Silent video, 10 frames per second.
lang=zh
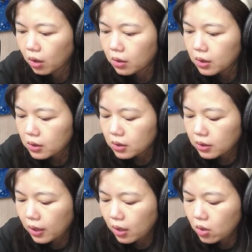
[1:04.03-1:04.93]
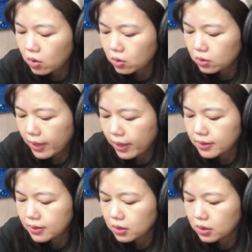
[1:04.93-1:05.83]
哦。然后台
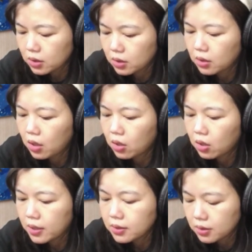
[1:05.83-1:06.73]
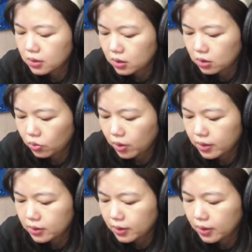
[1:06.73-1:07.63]
子期哈，台子期我
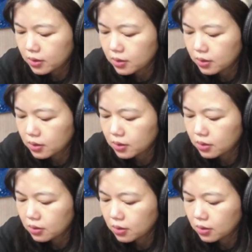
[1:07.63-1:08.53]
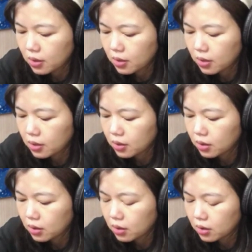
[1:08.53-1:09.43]
看一下，台子期已经跌
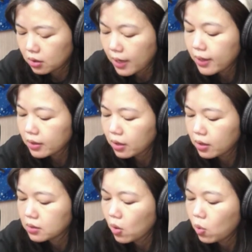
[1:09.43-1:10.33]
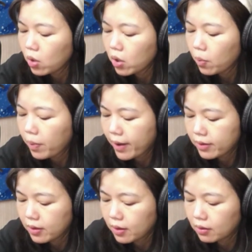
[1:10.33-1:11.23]
了，刚刚跌了超过六百
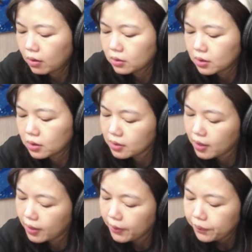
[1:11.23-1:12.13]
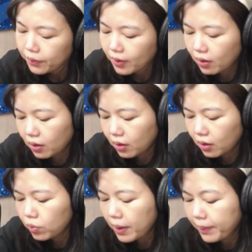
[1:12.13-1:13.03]
点哦，现在啊
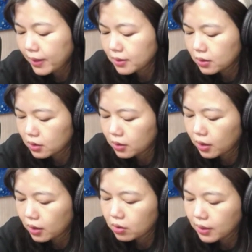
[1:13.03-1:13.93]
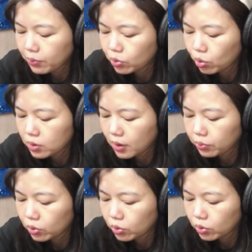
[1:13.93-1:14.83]
五百八十几点哈，差不多，差
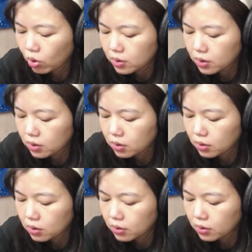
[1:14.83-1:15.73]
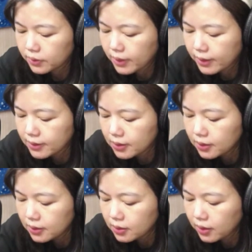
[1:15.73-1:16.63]
不多都是惨
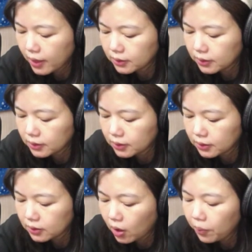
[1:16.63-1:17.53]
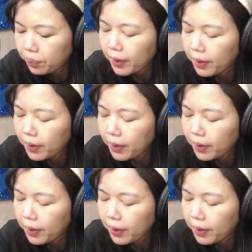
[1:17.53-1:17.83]
兮兮，凉兮兮哦，